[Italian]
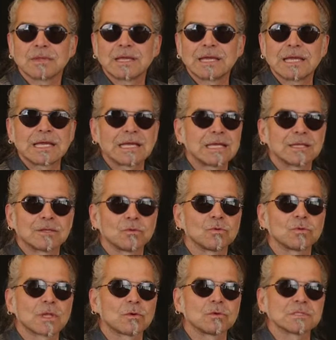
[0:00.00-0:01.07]
e
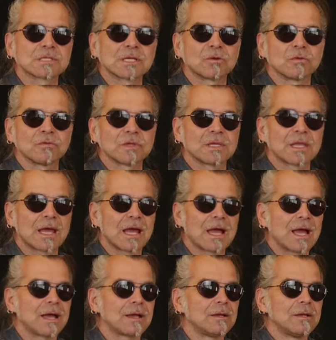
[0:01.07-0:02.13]
tutta questa
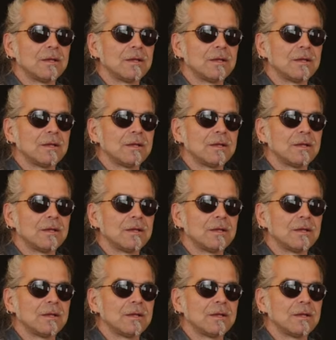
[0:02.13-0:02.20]
novità